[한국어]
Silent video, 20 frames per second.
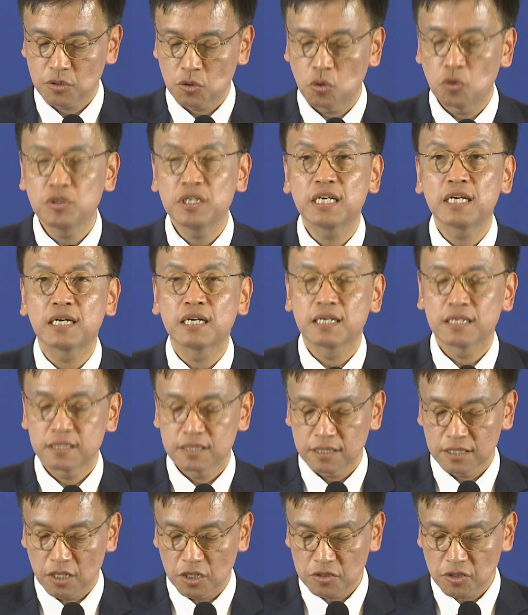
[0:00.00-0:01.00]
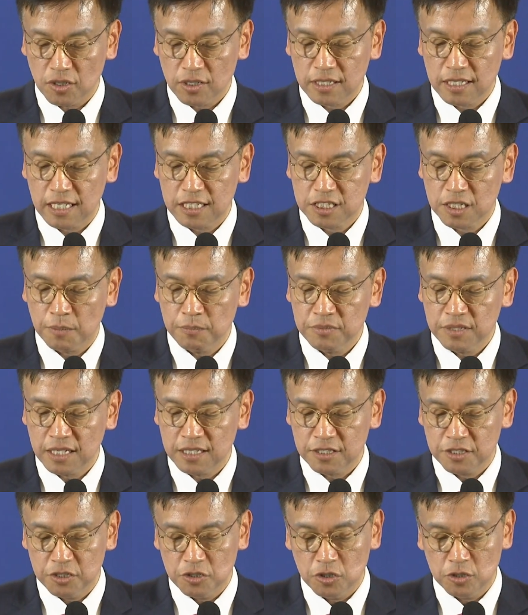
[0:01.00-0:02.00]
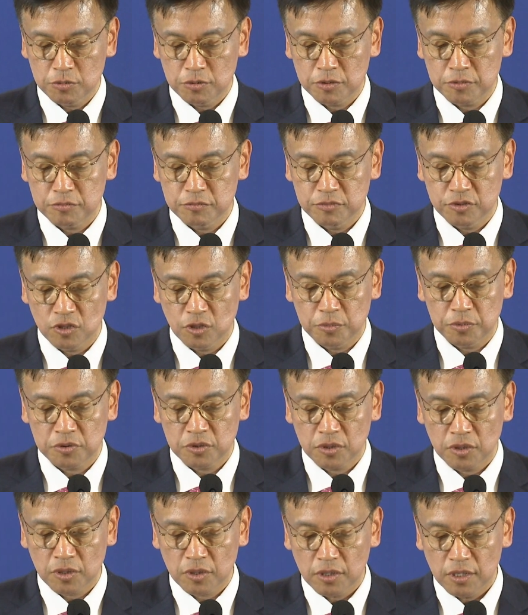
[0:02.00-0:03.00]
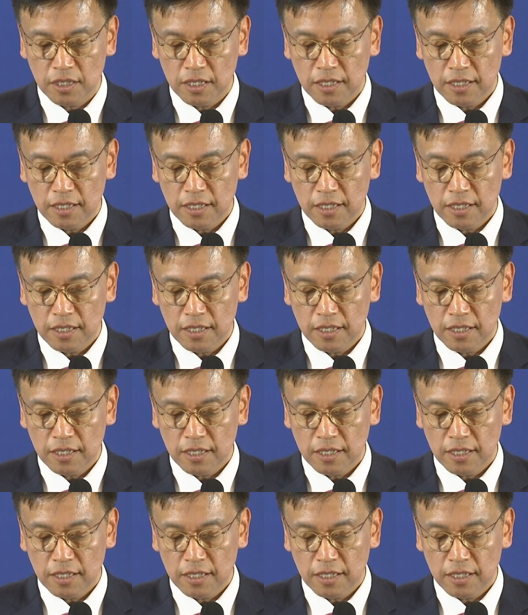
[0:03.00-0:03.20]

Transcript: 코닝 등 여덟 개 첨단 기업으로부터